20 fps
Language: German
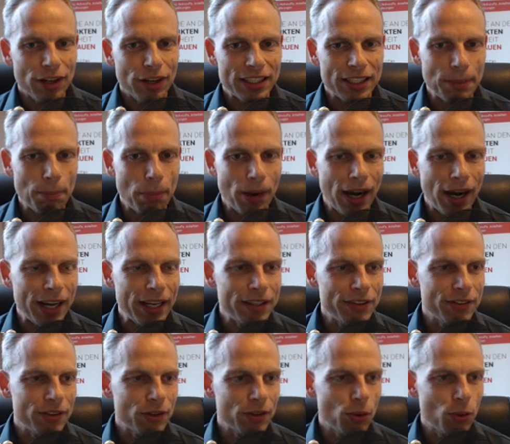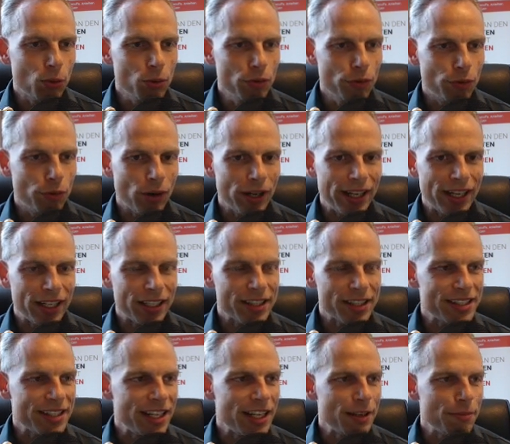die Preise
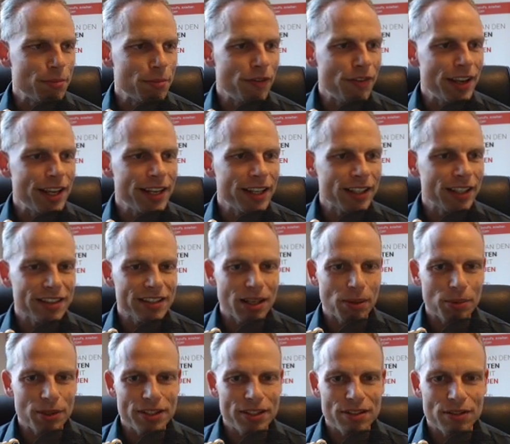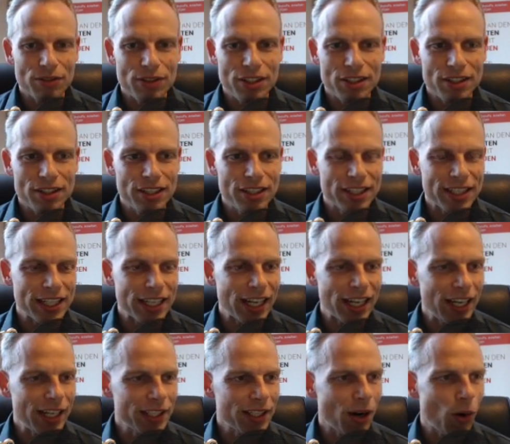unvorhergesehen bewegen. Deshalb ist es wichtig,
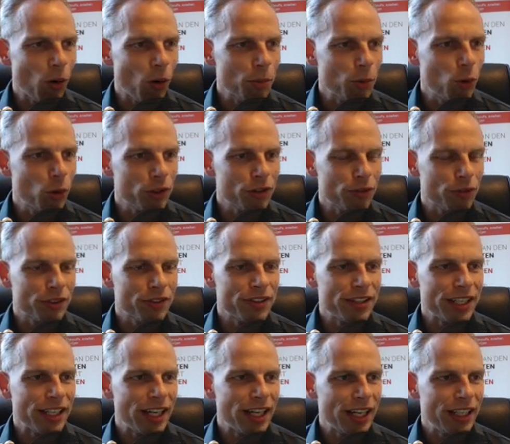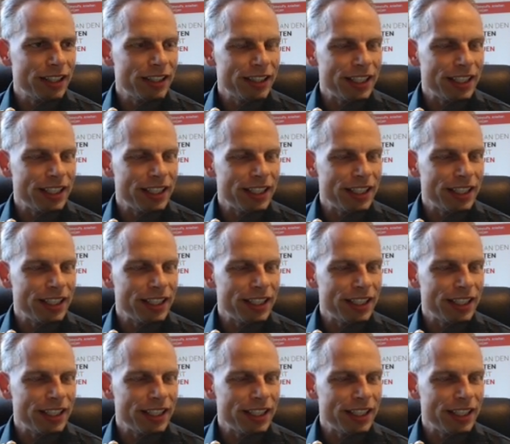gerade auch im kurzfristigen Handeln